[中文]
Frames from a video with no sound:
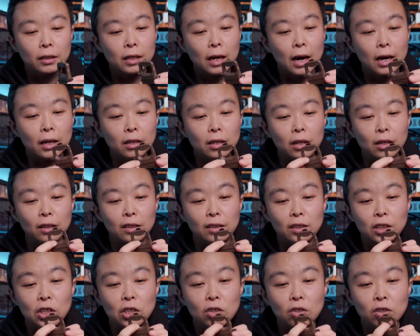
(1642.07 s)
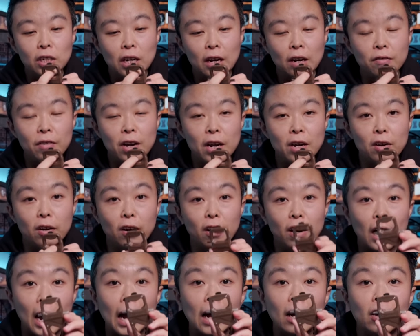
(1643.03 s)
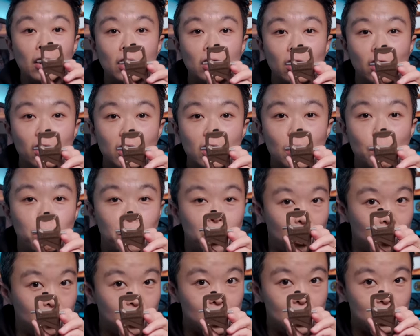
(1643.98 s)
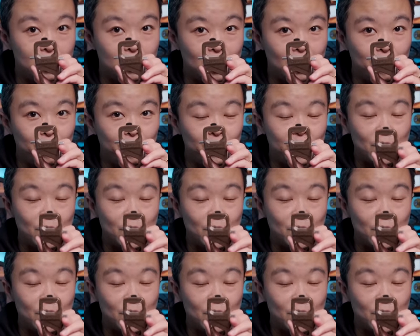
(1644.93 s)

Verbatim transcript: 它呢其实这个位置还可以当一个瓶起子，